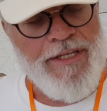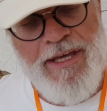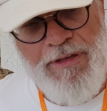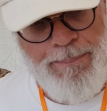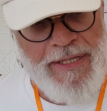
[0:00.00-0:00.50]
il
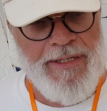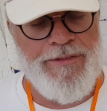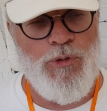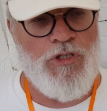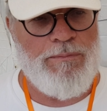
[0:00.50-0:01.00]
n'y avait pas de
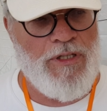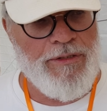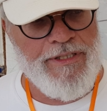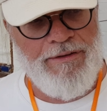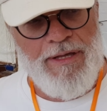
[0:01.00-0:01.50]

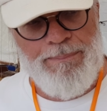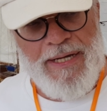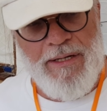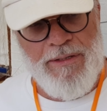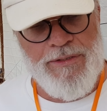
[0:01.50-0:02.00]
radiocommande, il n'y avait
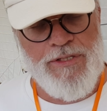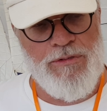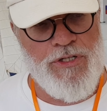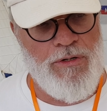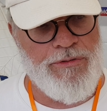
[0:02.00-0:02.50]
pas euh,
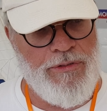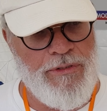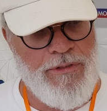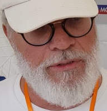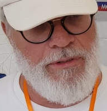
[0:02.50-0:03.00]
ce genre
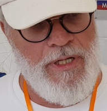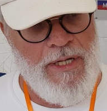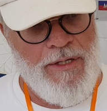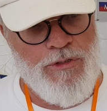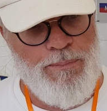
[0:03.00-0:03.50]

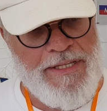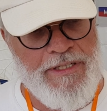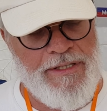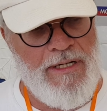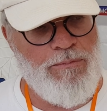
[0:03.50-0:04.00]
de,
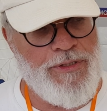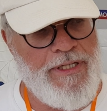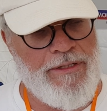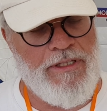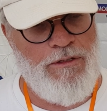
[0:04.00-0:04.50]
matériel
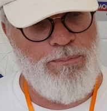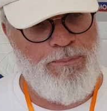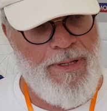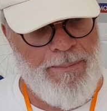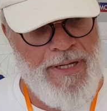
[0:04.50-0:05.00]
moderne qui
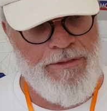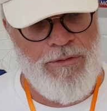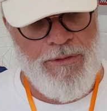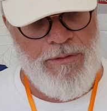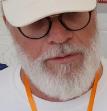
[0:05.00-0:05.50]
permette
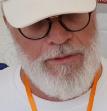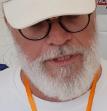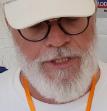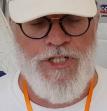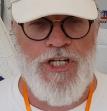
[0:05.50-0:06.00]
de
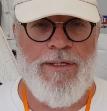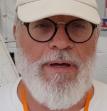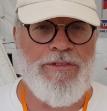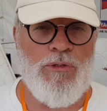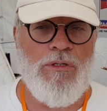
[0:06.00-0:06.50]
diriger les
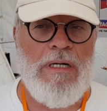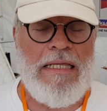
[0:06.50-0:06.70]
bateaux.